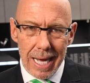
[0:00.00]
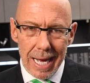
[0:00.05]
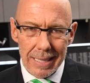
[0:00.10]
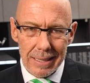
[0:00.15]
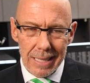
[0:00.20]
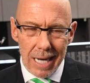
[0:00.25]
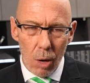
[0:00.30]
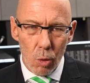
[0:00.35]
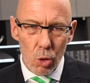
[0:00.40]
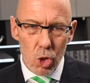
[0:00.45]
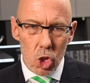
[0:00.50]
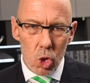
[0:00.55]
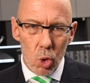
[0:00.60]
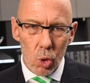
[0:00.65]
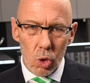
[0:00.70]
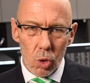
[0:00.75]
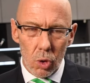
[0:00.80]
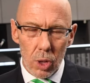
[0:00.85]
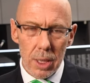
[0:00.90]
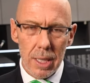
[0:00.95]
an
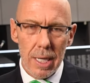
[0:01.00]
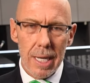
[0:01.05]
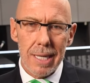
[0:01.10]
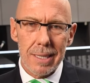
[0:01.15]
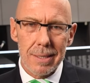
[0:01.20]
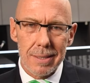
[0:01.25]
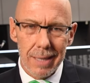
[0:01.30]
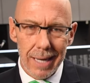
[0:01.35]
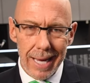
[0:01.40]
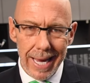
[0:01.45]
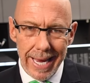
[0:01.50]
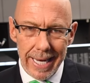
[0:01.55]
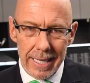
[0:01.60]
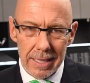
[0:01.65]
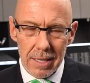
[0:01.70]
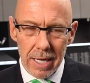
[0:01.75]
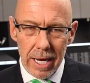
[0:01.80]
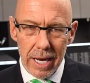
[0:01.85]
Ausschüttungen trägt.